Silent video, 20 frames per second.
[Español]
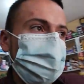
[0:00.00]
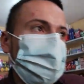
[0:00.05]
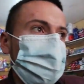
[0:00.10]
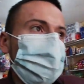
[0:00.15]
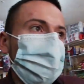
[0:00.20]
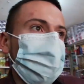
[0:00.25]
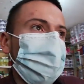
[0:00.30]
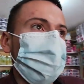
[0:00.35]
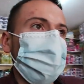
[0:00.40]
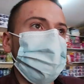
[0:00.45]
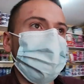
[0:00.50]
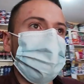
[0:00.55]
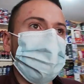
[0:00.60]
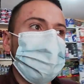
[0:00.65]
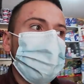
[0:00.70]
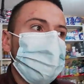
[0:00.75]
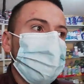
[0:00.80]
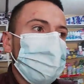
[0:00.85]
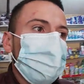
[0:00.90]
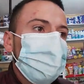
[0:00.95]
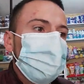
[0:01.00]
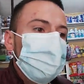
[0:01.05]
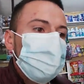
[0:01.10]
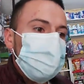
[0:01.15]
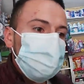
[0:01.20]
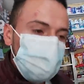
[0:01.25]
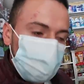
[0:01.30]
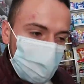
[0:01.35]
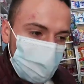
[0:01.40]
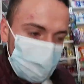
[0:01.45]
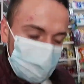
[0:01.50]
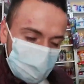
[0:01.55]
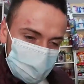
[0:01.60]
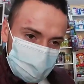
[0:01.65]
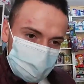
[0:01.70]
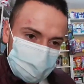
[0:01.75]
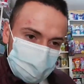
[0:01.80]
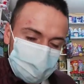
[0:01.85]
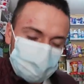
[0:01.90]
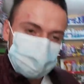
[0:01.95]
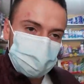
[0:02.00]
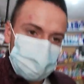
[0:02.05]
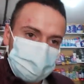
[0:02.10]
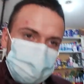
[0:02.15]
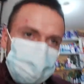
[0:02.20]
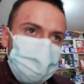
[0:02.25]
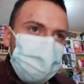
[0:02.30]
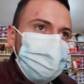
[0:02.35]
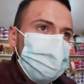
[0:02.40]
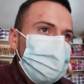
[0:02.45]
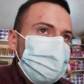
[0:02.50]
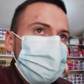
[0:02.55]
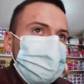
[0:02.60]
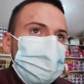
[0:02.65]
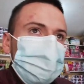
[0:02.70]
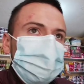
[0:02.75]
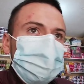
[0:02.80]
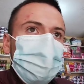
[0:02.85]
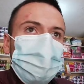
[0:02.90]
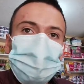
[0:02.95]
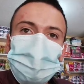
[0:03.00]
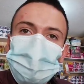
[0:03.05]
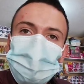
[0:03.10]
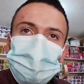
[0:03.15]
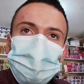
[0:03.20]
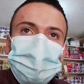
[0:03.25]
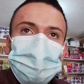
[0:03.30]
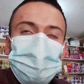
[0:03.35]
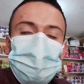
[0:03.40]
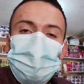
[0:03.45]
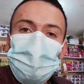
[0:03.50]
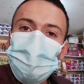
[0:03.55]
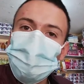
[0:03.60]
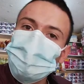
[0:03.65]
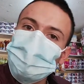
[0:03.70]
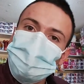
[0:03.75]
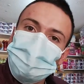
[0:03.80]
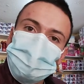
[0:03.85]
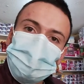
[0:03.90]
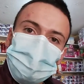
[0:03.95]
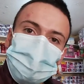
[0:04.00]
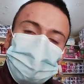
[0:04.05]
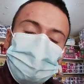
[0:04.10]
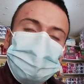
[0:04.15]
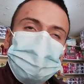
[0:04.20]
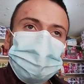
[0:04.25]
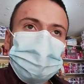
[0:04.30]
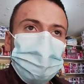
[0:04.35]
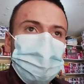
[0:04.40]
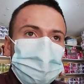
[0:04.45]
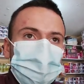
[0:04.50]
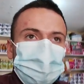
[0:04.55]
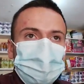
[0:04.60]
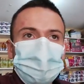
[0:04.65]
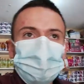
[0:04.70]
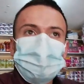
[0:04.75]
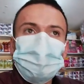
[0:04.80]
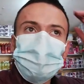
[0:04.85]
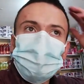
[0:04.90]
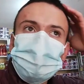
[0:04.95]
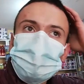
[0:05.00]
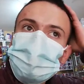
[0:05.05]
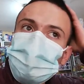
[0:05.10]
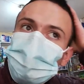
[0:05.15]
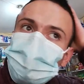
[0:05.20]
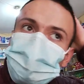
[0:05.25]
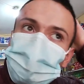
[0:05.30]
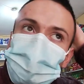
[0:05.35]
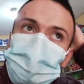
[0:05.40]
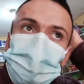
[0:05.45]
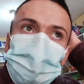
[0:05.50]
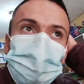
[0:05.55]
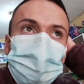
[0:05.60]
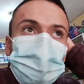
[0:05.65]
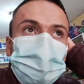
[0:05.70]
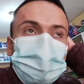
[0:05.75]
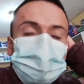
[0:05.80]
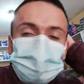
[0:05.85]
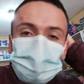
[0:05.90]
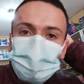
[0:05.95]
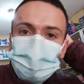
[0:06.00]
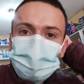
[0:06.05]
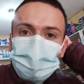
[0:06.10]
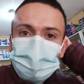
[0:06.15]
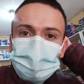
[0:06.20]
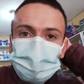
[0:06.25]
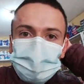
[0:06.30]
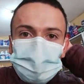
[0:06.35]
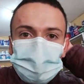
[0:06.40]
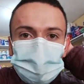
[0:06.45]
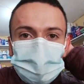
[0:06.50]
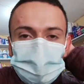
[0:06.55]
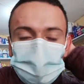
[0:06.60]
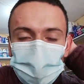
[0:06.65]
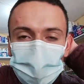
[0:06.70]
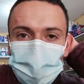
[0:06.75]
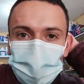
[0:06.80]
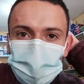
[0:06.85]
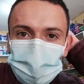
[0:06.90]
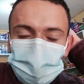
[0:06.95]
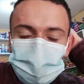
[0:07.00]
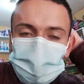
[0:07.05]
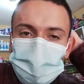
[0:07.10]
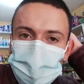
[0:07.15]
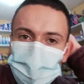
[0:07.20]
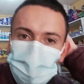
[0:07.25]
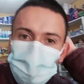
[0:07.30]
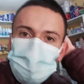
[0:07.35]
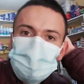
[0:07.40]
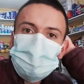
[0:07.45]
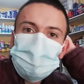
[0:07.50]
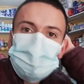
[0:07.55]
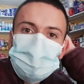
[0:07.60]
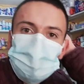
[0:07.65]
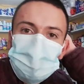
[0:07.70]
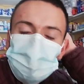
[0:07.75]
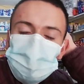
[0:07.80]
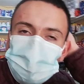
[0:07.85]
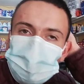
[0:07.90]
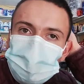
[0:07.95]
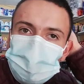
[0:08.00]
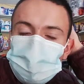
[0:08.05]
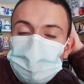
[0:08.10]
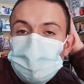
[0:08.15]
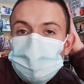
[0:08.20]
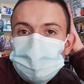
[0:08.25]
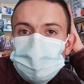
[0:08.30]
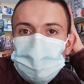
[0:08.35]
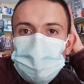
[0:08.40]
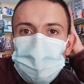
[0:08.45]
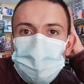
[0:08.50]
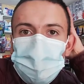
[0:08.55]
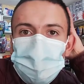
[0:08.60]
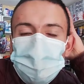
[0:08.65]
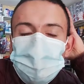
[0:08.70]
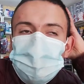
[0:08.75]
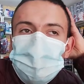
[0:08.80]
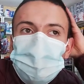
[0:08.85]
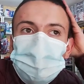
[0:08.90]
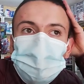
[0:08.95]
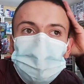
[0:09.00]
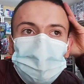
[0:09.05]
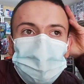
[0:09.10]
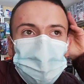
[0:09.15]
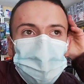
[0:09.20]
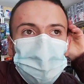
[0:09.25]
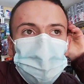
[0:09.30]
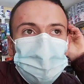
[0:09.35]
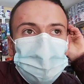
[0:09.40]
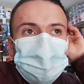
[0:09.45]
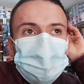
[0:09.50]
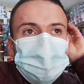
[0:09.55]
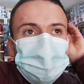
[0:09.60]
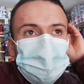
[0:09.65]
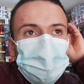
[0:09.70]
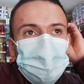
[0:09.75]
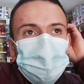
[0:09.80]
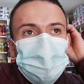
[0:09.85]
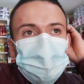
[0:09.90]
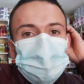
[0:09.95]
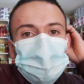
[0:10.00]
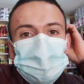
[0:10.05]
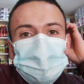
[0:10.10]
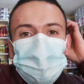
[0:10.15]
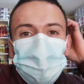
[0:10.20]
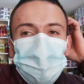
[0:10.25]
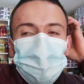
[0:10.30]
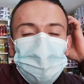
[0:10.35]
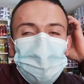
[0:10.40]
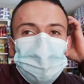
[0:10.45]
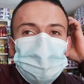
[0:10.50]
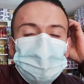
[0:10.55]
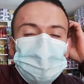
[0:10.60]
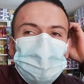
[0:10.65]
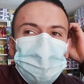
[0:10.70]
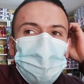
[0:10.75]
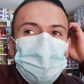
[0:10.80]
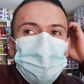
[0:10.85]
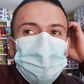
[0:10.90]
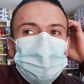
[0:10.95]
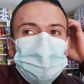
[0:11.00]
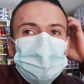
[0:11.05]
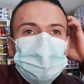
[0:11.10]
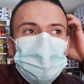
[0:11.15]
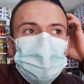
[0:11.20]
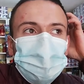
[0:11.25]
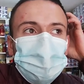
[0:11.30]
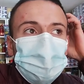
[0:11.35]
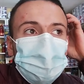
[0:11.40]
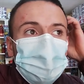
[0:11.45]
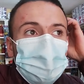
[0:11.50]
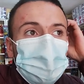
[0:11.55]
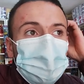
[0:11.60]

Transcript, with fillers: Como que tú aprendes a ser más también un poco empático, ¿no? Con las demás personas. Muchas veces llegaban los borrachos, weón. Bueno, llegaba gente a tomar y empezaban a tomar y a tomar y a tomar.